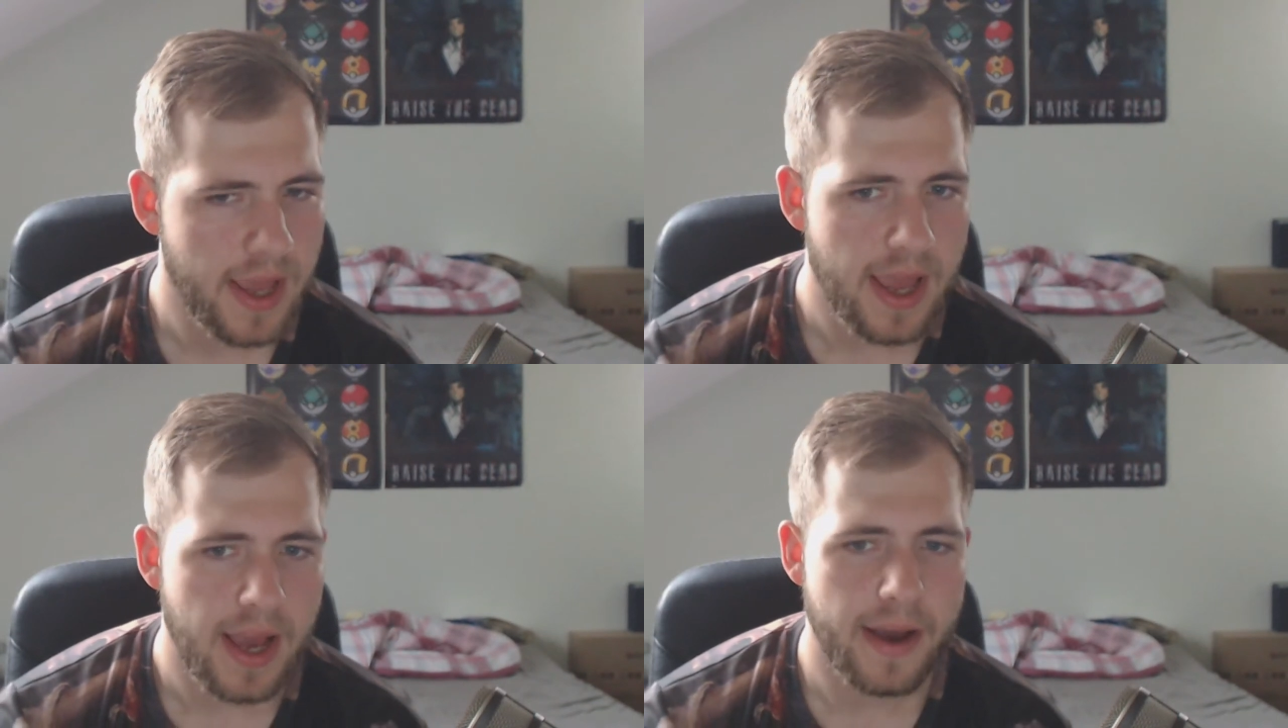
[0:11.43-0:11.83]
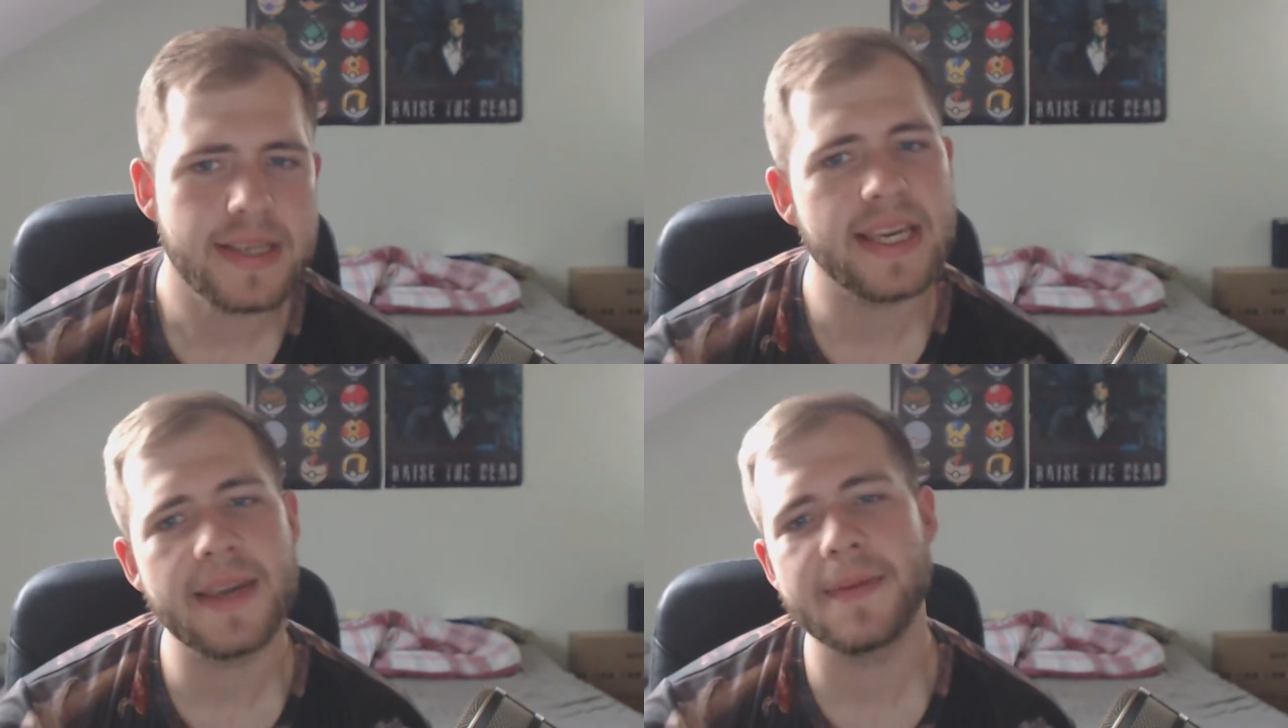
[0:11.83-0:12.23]
Aber
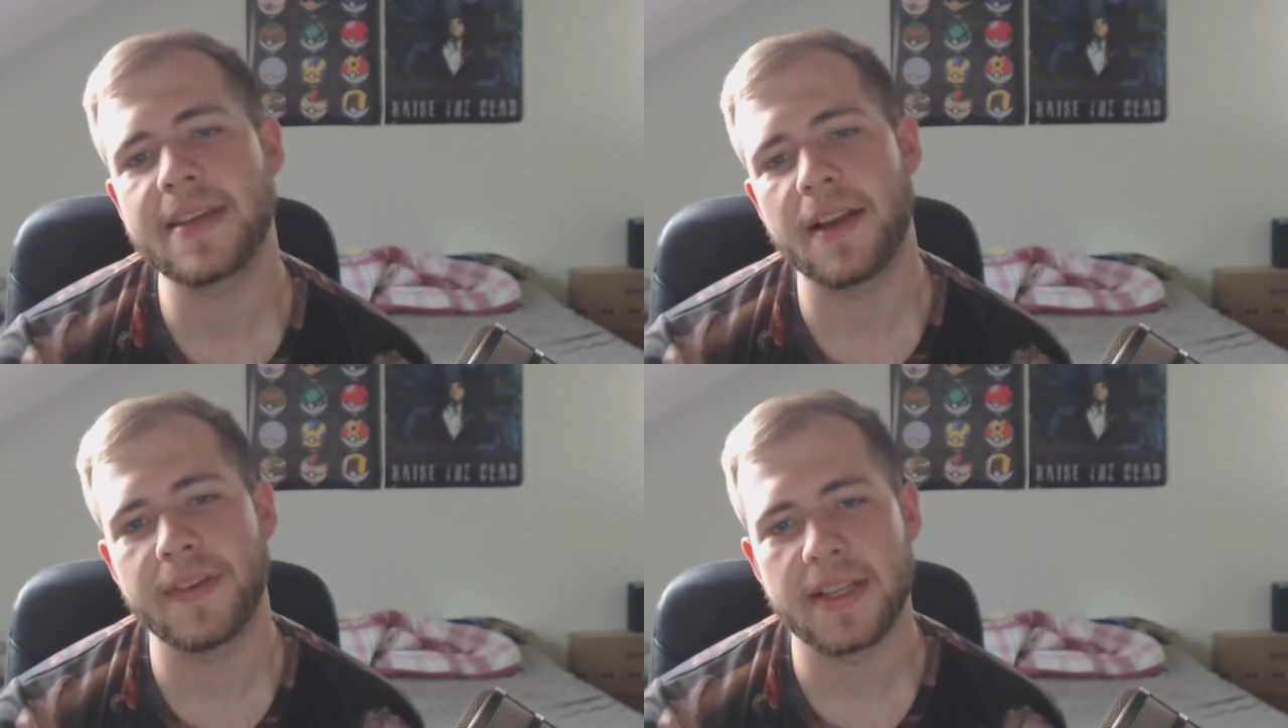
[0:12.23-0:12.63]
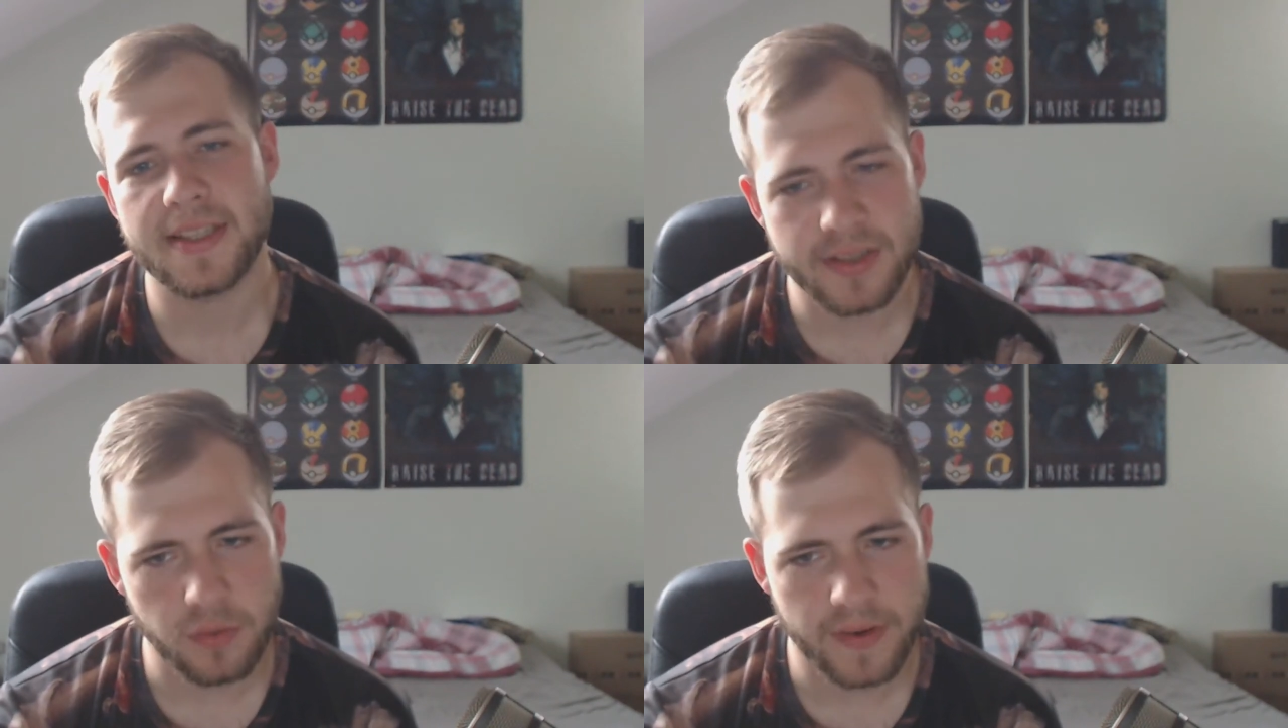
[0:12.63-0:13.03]
ich reg mich gerade wieder
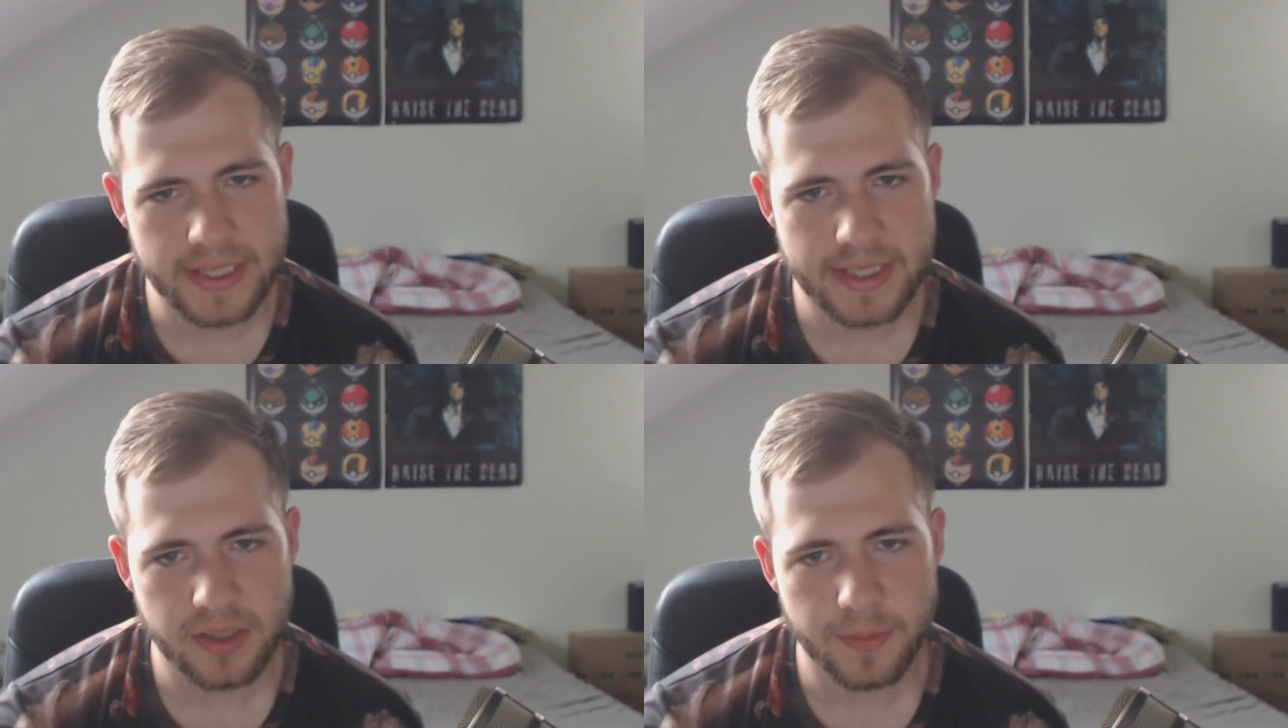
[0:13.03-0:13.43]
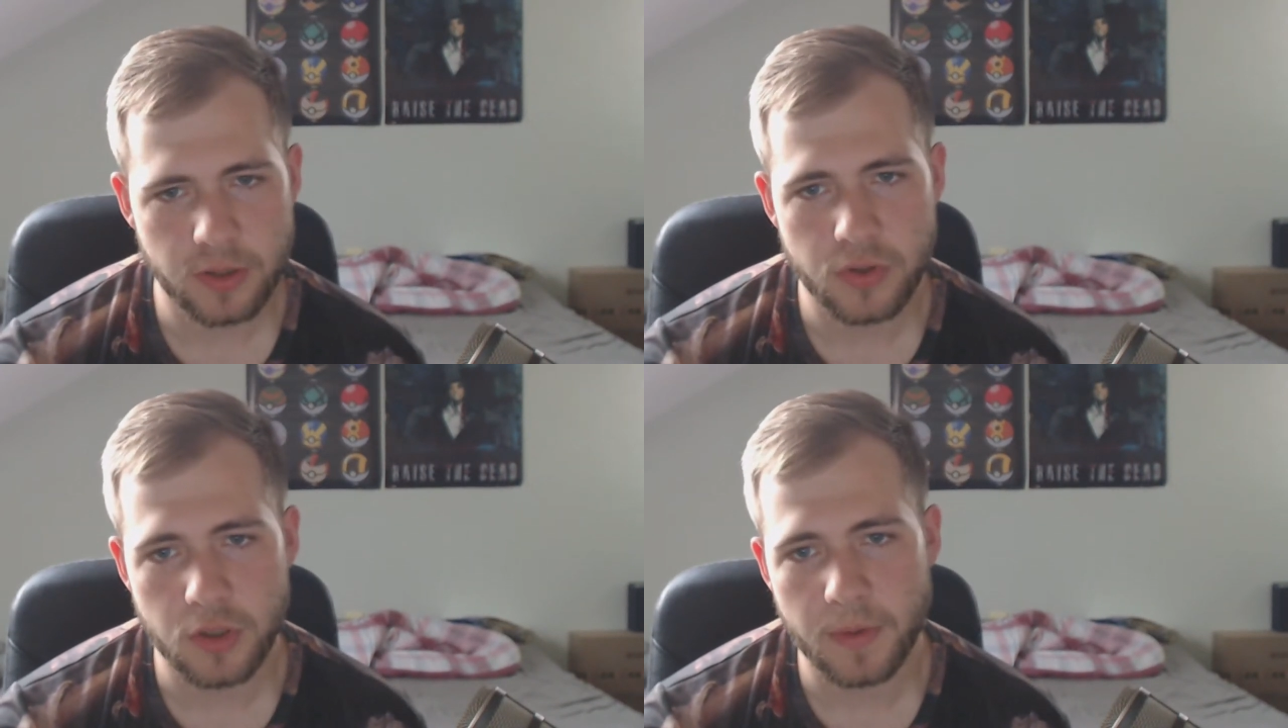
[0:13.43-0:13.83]
so wahnsinnig über
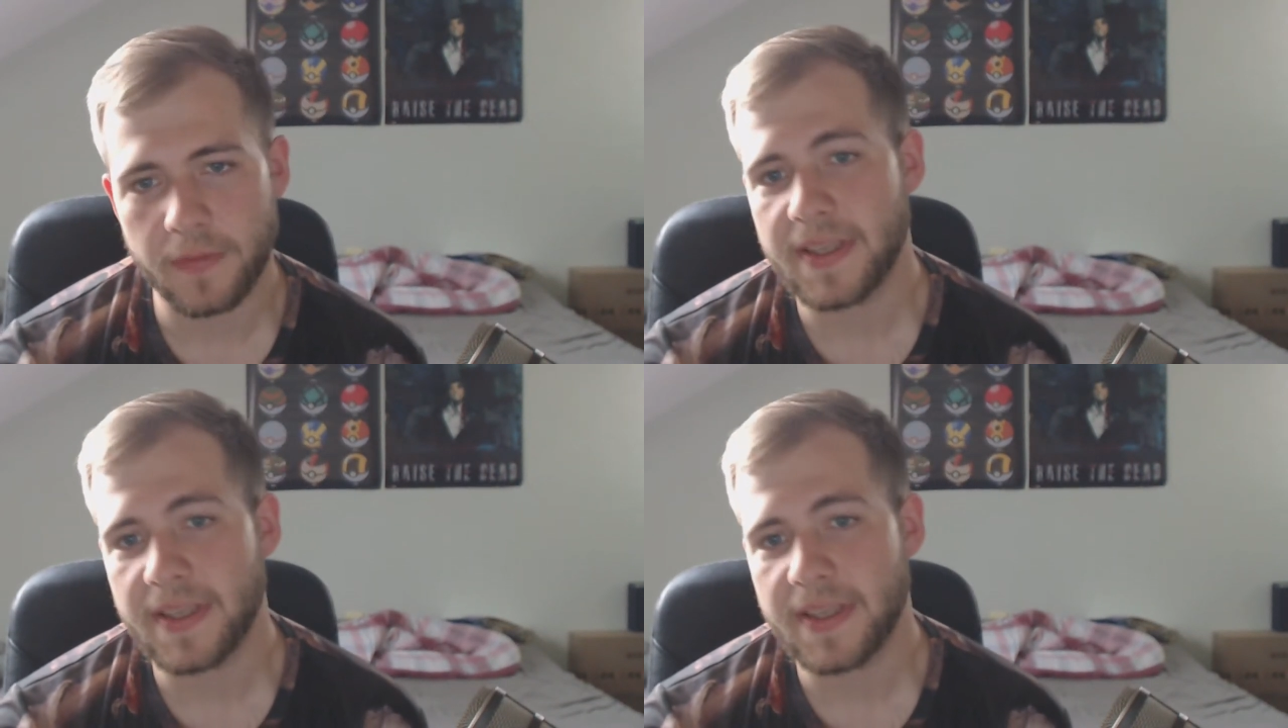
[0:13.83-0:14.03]
YouTube auf.